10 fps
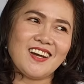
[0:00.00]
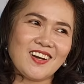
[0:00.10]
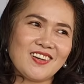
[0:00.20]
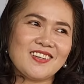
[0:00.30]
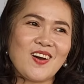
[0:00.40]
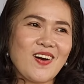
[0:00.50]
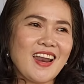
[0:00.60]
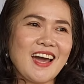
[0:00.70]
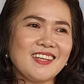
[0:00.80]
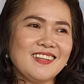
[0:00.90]
Ừ, còn
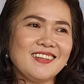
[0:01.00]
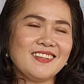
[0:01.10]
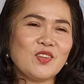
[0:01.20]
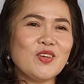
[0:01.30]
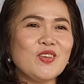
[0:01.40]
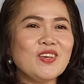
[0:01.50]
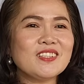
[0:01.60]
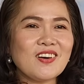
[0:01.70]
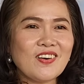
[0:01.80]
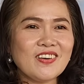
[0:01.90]
lại thì tùy
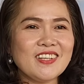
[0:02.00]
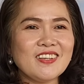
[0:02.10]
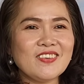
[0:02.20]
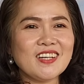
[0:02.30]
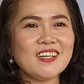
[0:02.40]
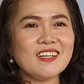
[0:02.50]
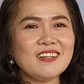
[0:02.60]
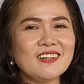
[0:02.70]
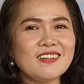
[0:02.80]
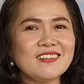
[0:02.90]
duyên thôi nhiều khi
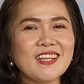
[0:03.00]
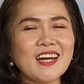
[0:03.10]
ờ,